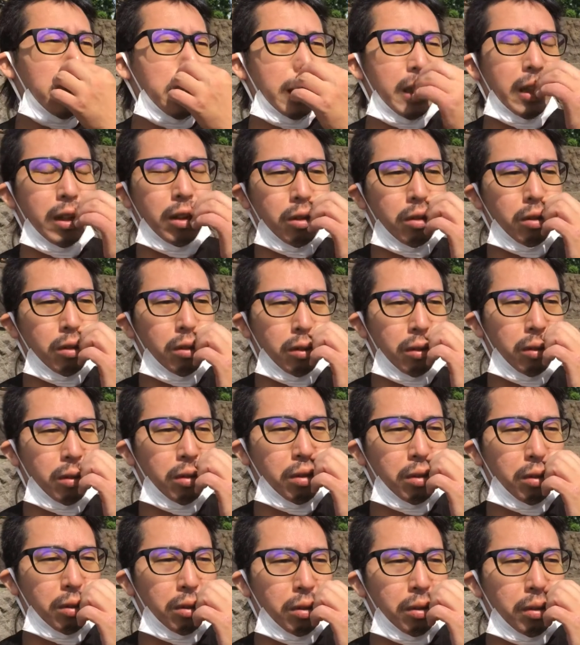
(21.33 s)
えー
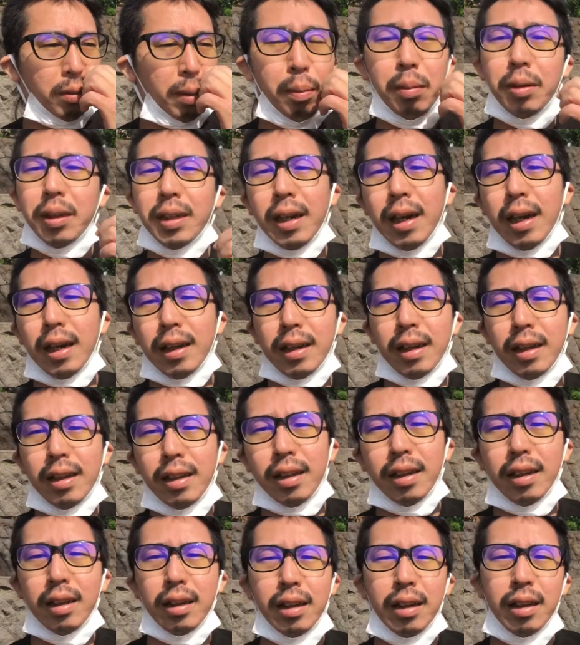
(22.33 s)
とまあ、無事発見
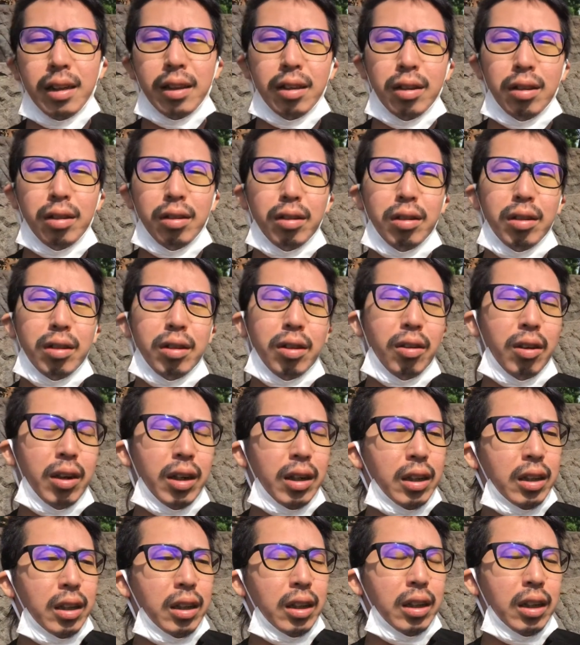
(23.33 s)
されたっていうお
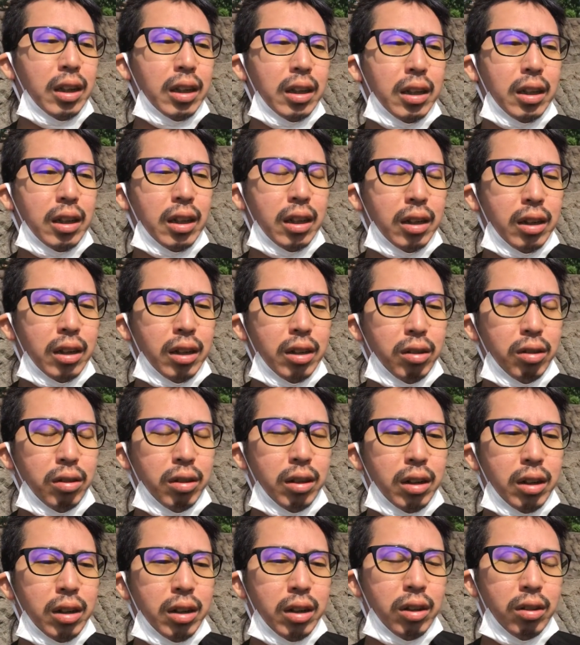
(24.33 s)
話があったんでその
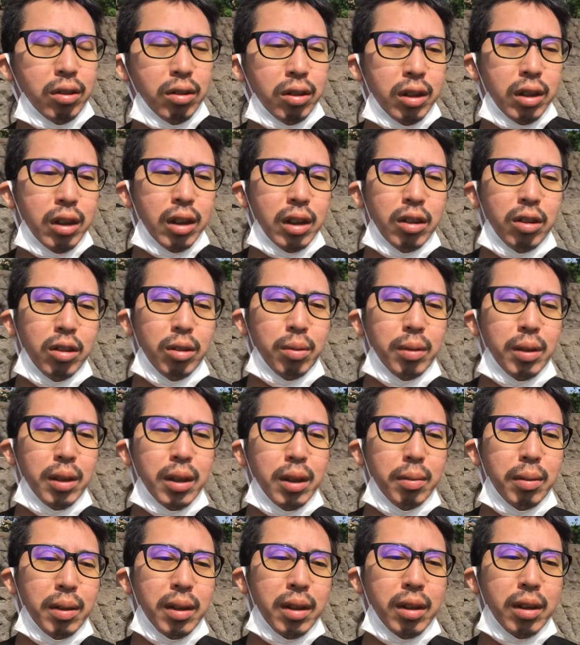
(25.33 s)
話をしたいと思い
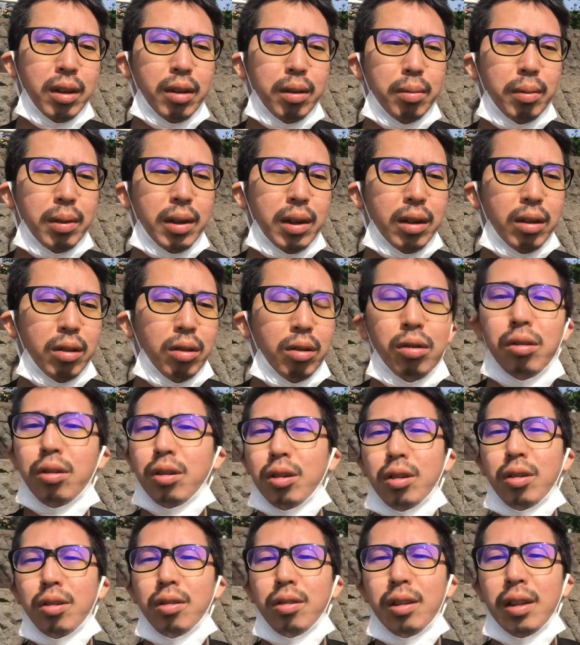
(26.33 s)
ます、まあ、こう
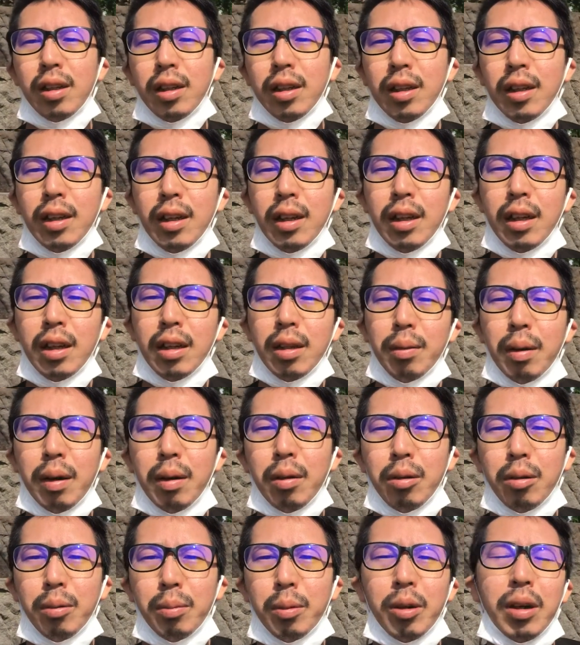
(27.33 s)
急にあ
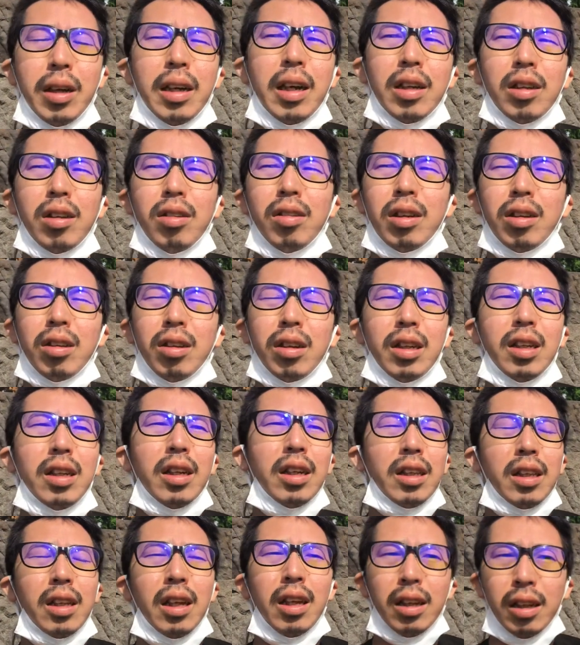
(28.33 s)
の僕は野球が好きだっ
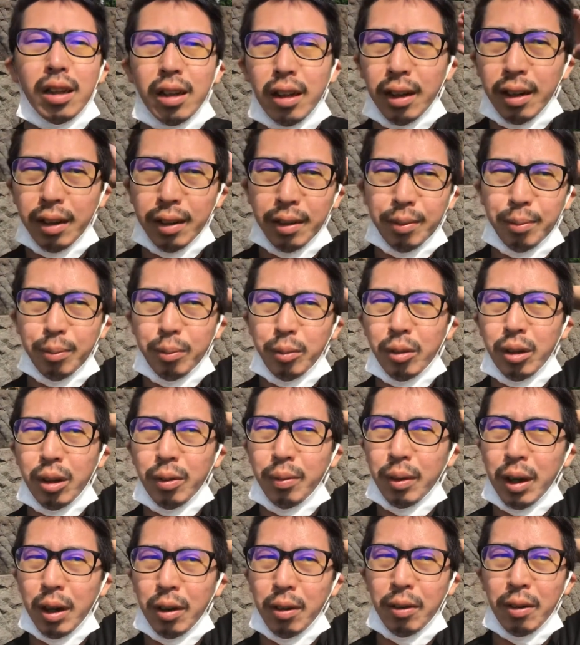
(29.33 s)
たんで
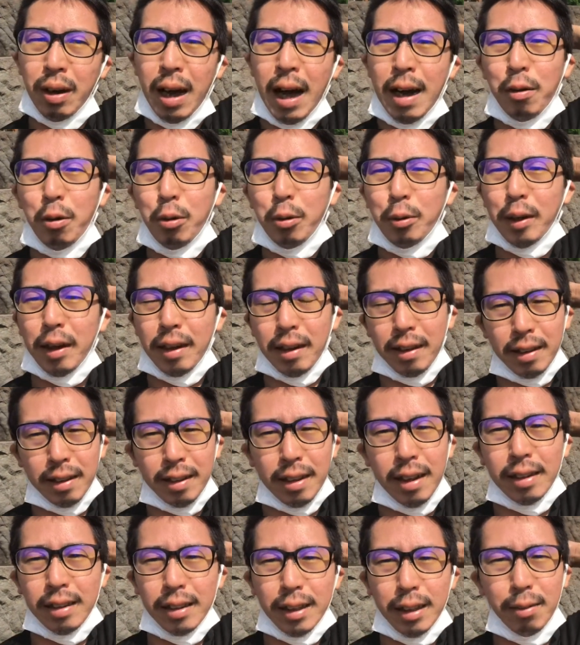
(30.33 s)
あのアゴクラ
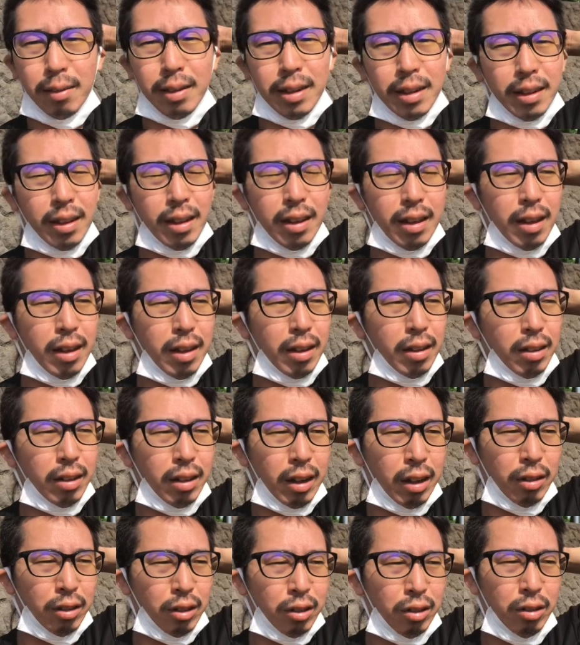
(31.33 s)
さんって言われてて
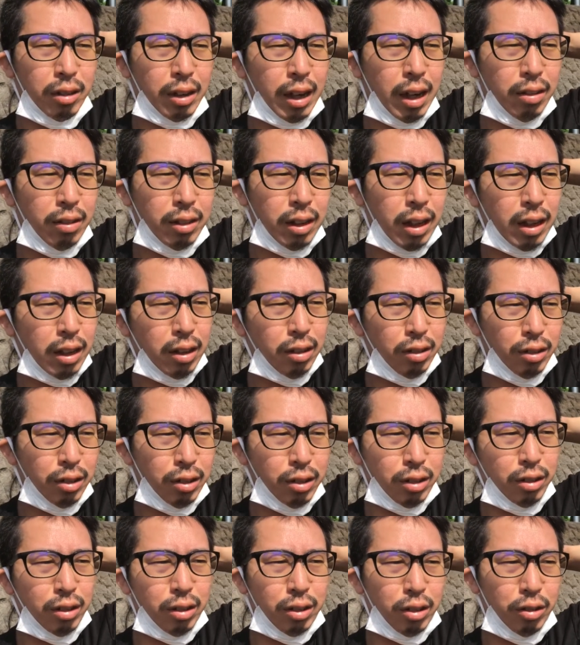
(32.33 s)
あの球界を代表
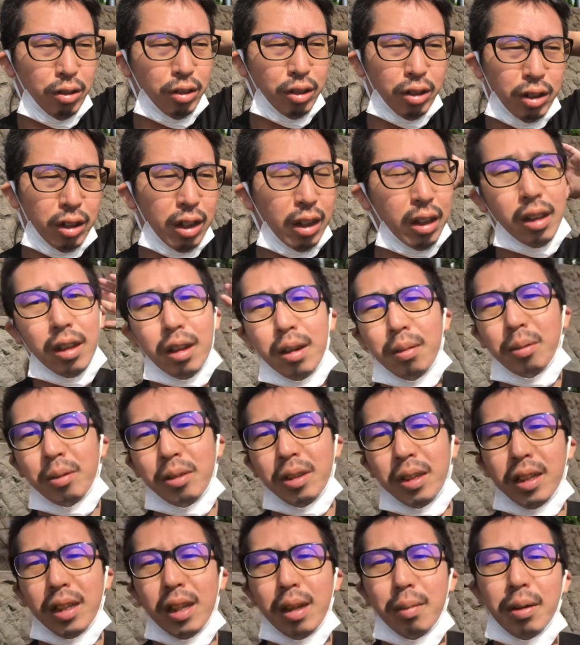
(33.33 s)
する投資だっていうのも知っ
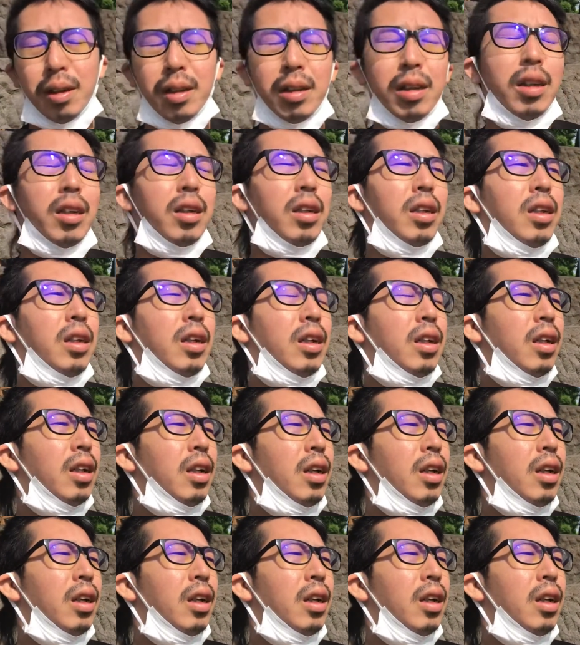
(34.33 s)
てましたし、